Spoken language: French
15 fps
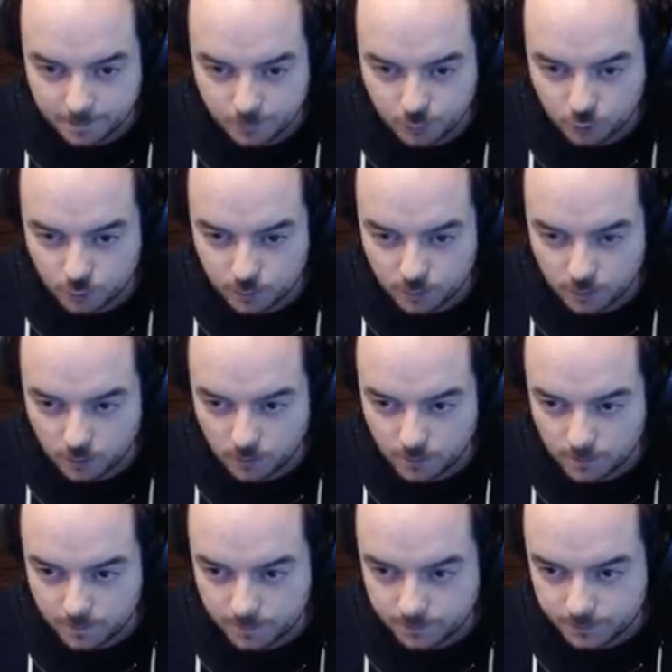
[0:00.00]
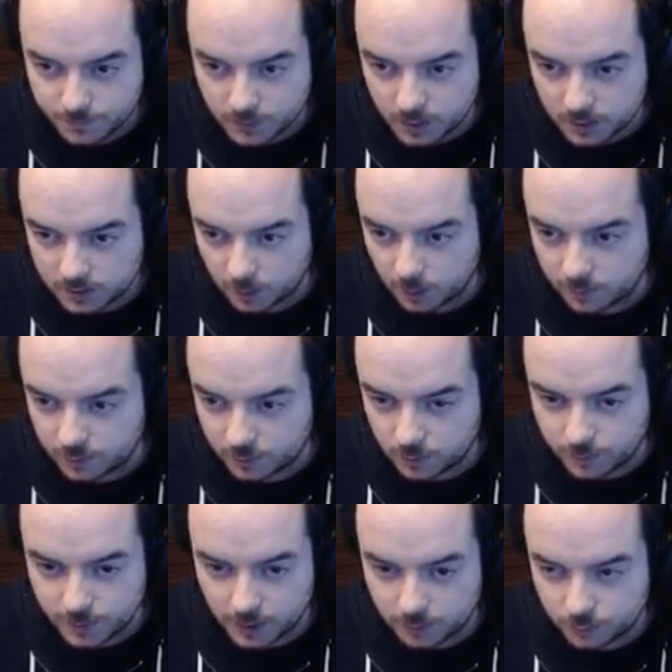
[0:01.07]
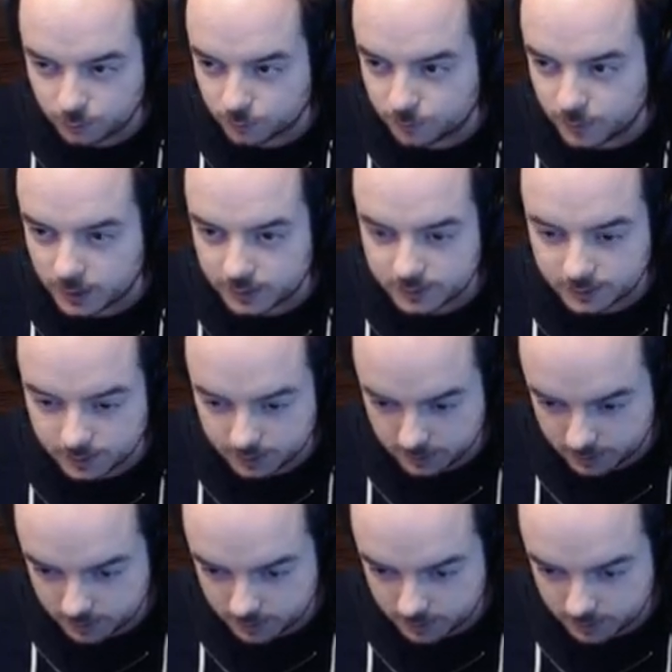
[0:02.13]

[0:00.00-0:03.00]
pour le moment. Ça m'évite de perdre trop de place.